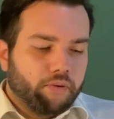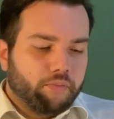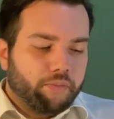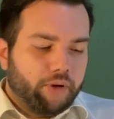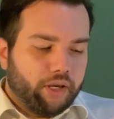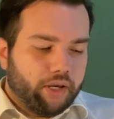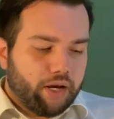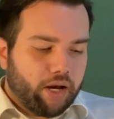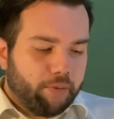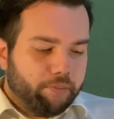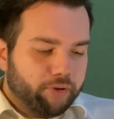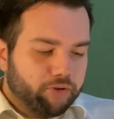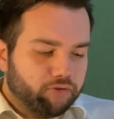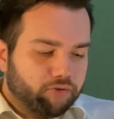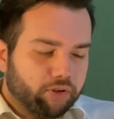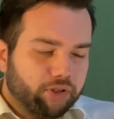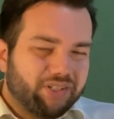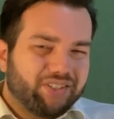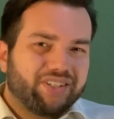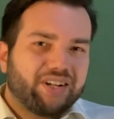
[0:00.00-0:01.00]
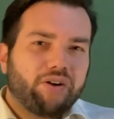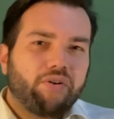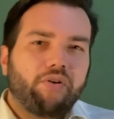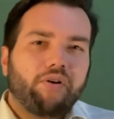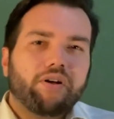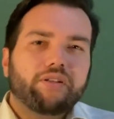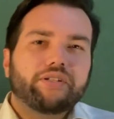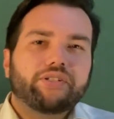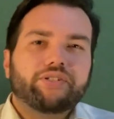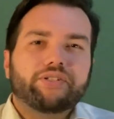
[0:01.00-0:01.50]
Bem, a pessoa que já
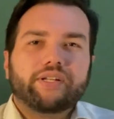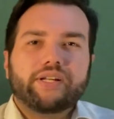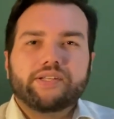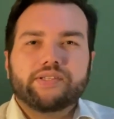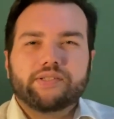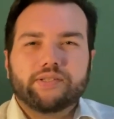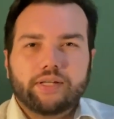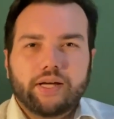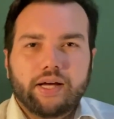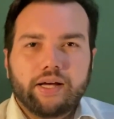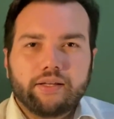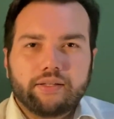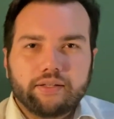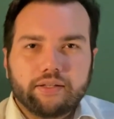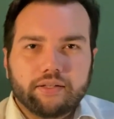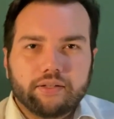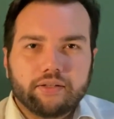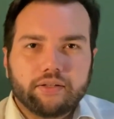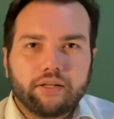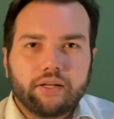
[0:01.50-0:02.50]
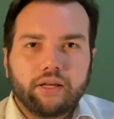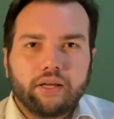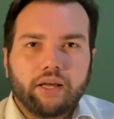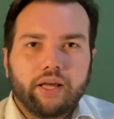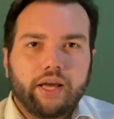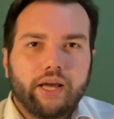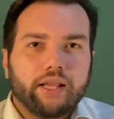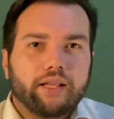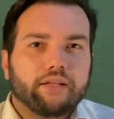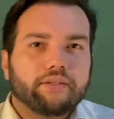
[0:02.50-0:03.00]
acorda estressada,
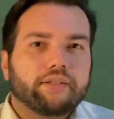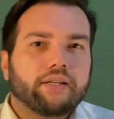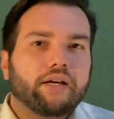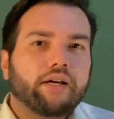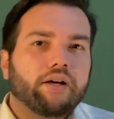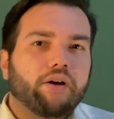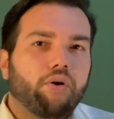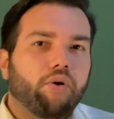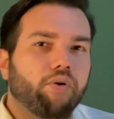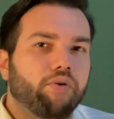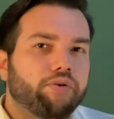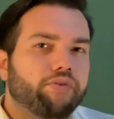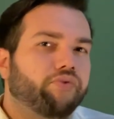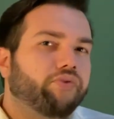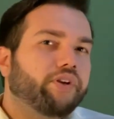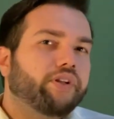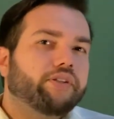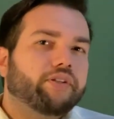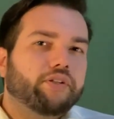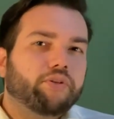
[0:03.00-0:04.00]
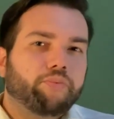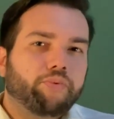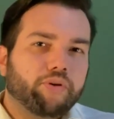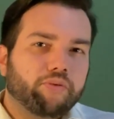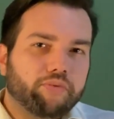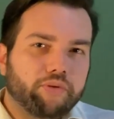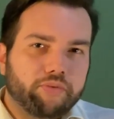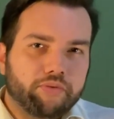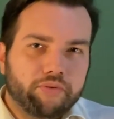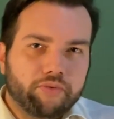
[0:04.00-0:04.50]
ela está ou enfrentando
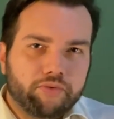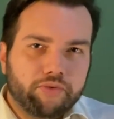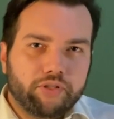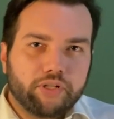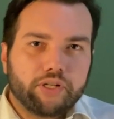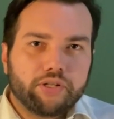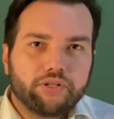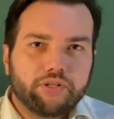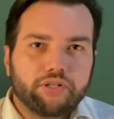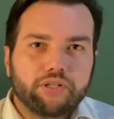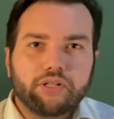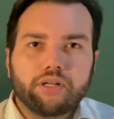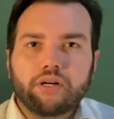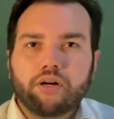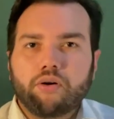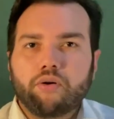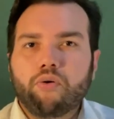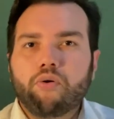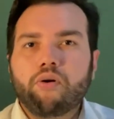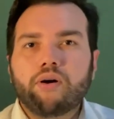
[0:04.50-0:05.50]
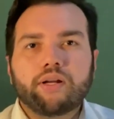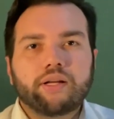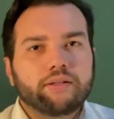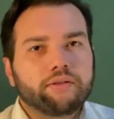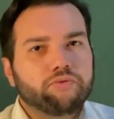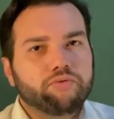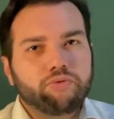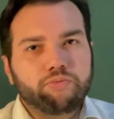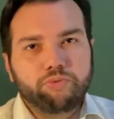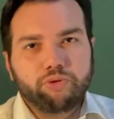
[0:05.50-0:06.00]
problemas no dia a dia ou ela
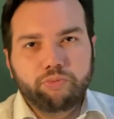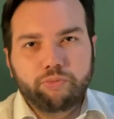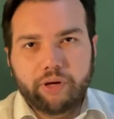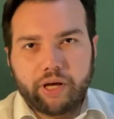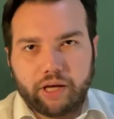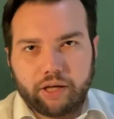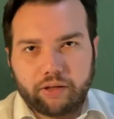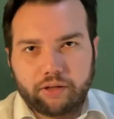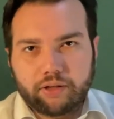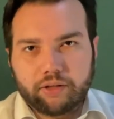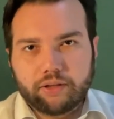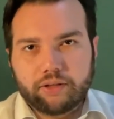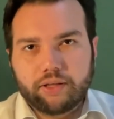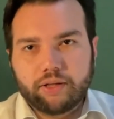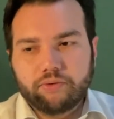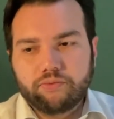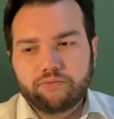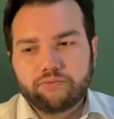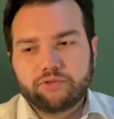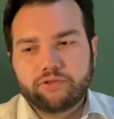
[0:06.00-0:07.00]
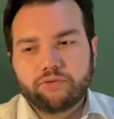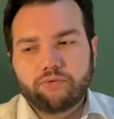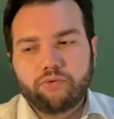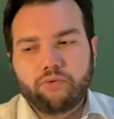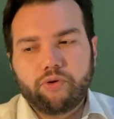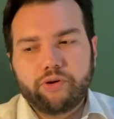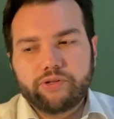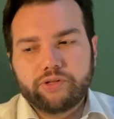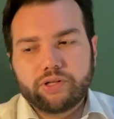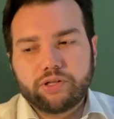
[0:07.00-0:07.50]
não dormiu bem. Então, são
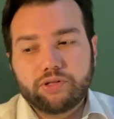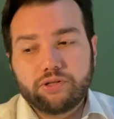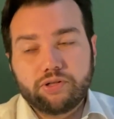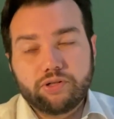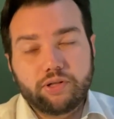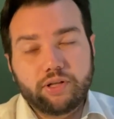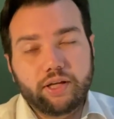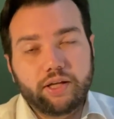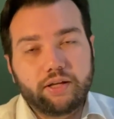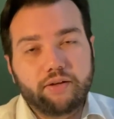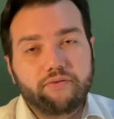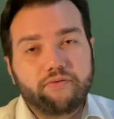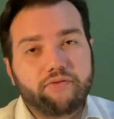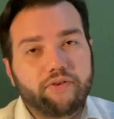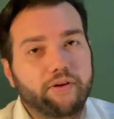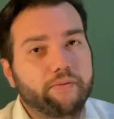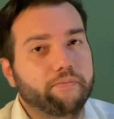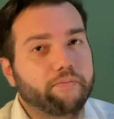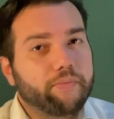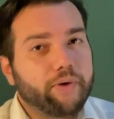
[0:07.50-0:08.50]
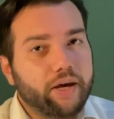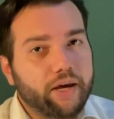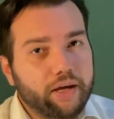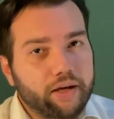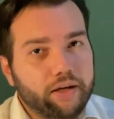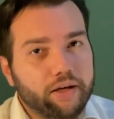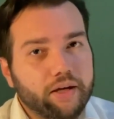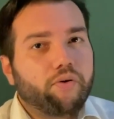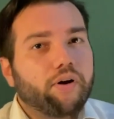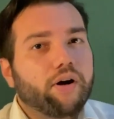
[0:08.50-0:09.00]
coisas que a gente tem que ver
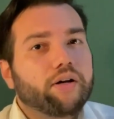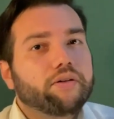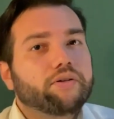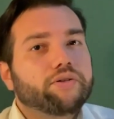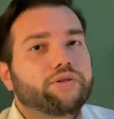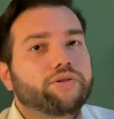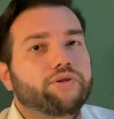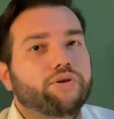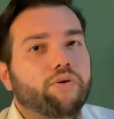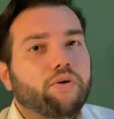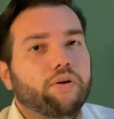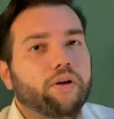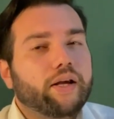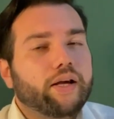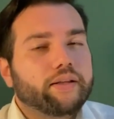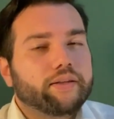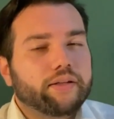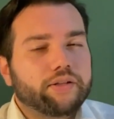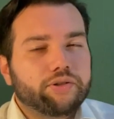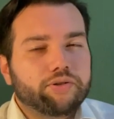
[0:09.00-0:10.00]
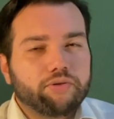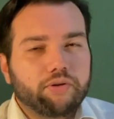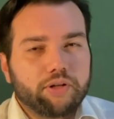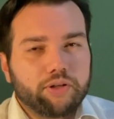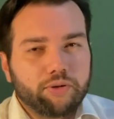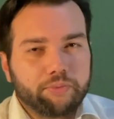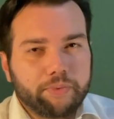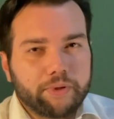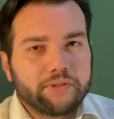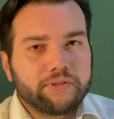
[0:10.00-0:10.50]
bem quando a gente coleta a
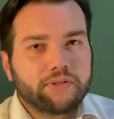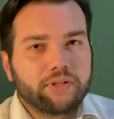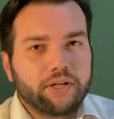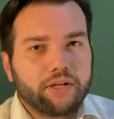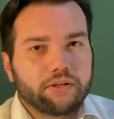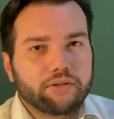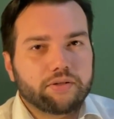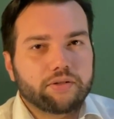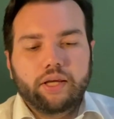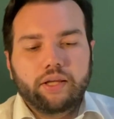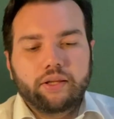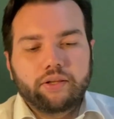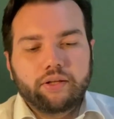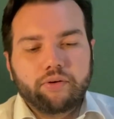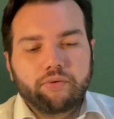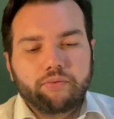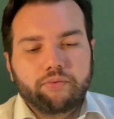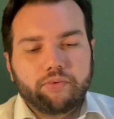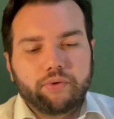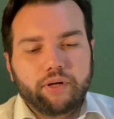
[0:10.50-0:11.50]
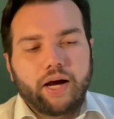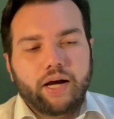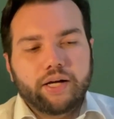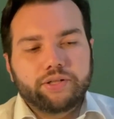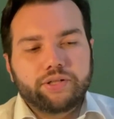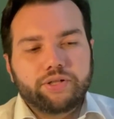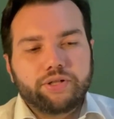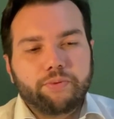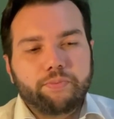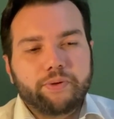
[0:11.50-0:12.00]
história do paciente. Então, a
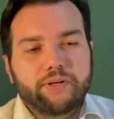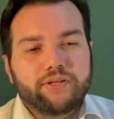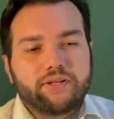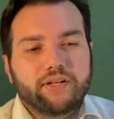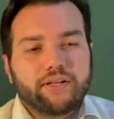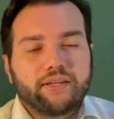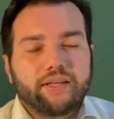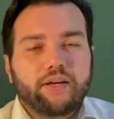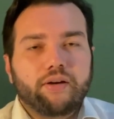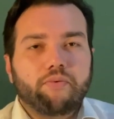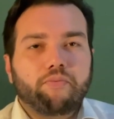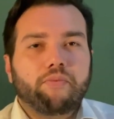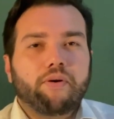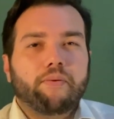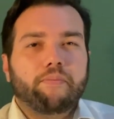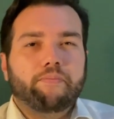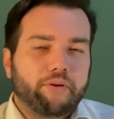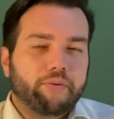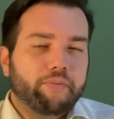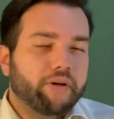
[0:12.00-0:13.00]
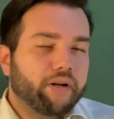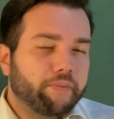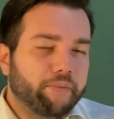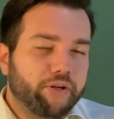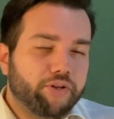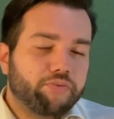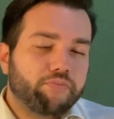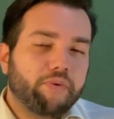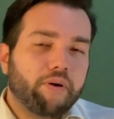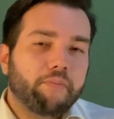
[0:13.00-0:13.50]
gente precisa ter uma
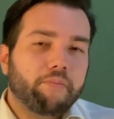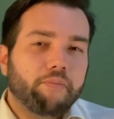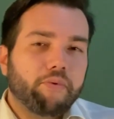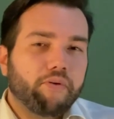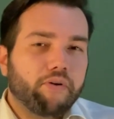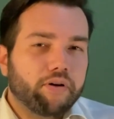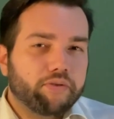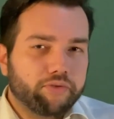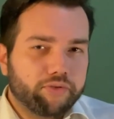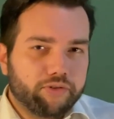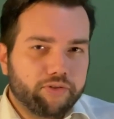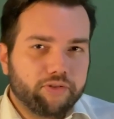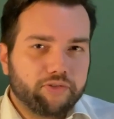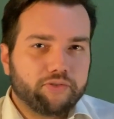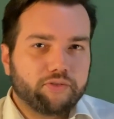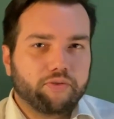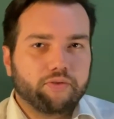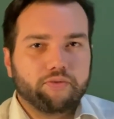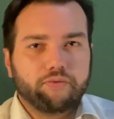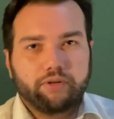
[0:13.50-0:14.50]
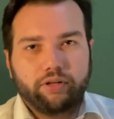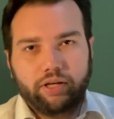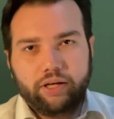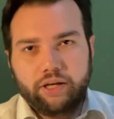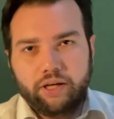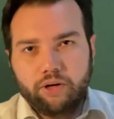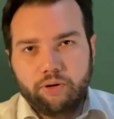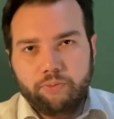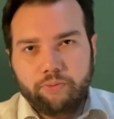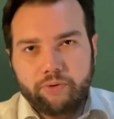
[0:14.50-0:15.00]
primeiramente uma boa noite de sono.
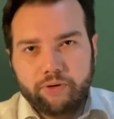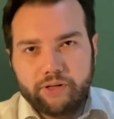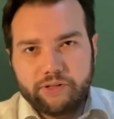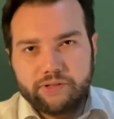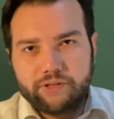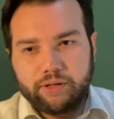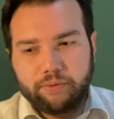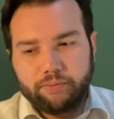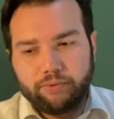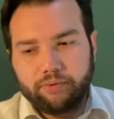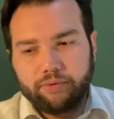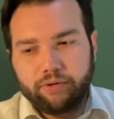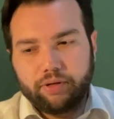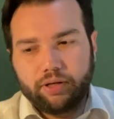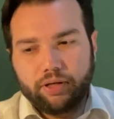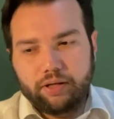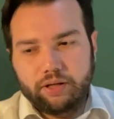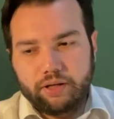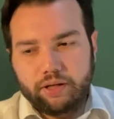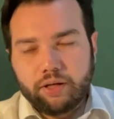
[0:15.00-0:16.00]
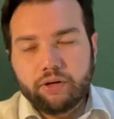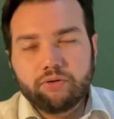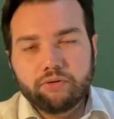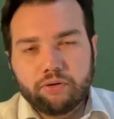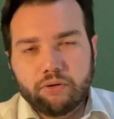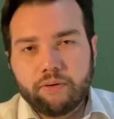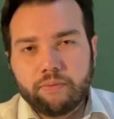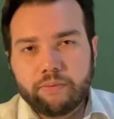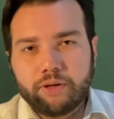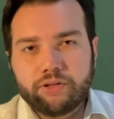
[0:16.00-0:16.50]
Eu, por exemplo, eu
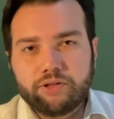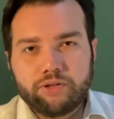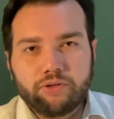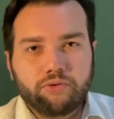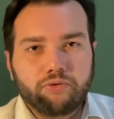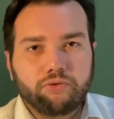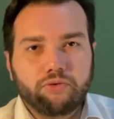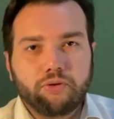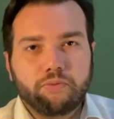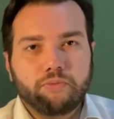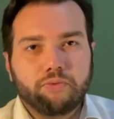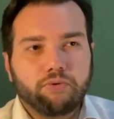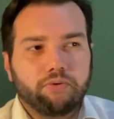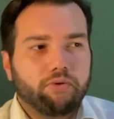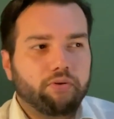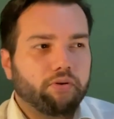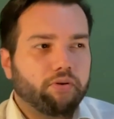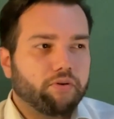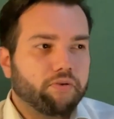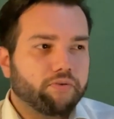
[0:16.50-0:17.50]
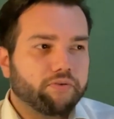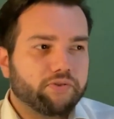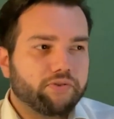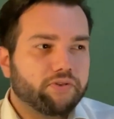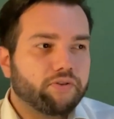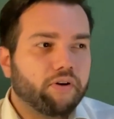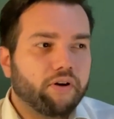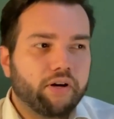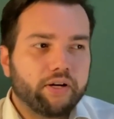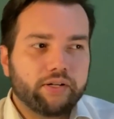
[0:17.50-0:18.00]
normalmente durmo
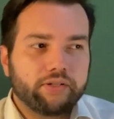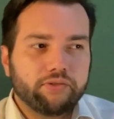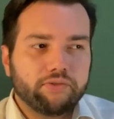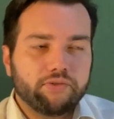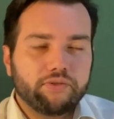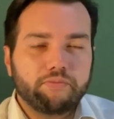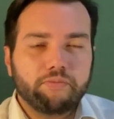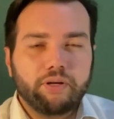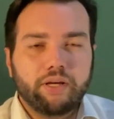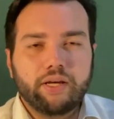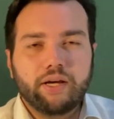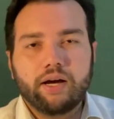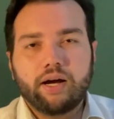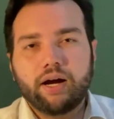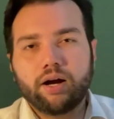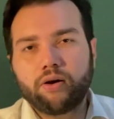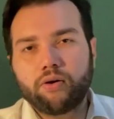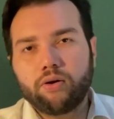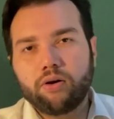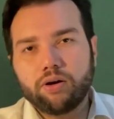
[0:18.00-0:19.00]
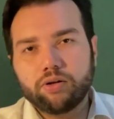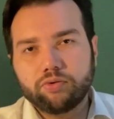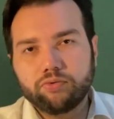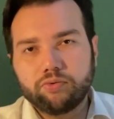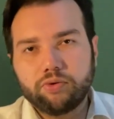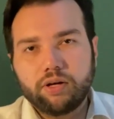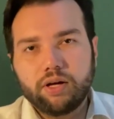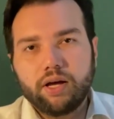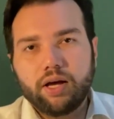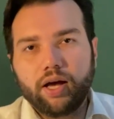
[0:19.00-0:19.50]
11 horas, 11 e meia,
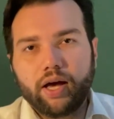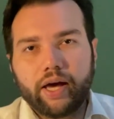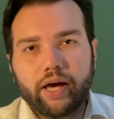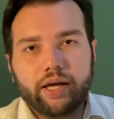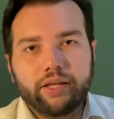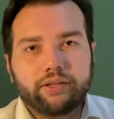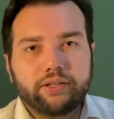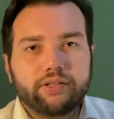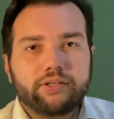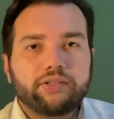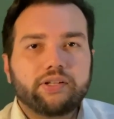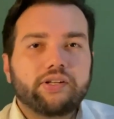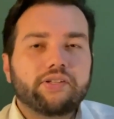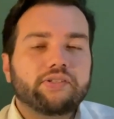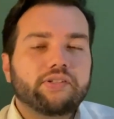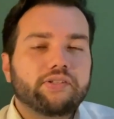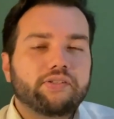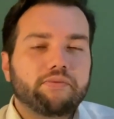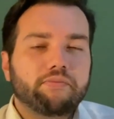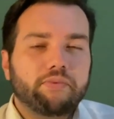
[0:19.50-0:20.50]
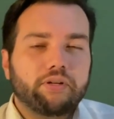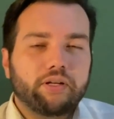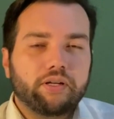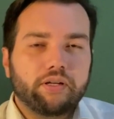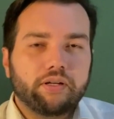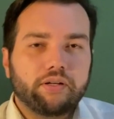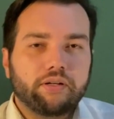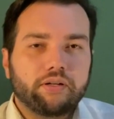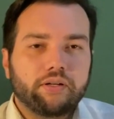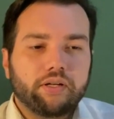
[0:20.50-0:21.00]
acordo entre 6 e 6 e
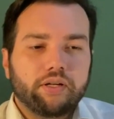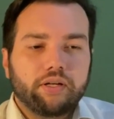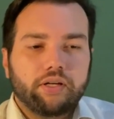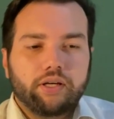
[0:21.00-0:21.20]
meia.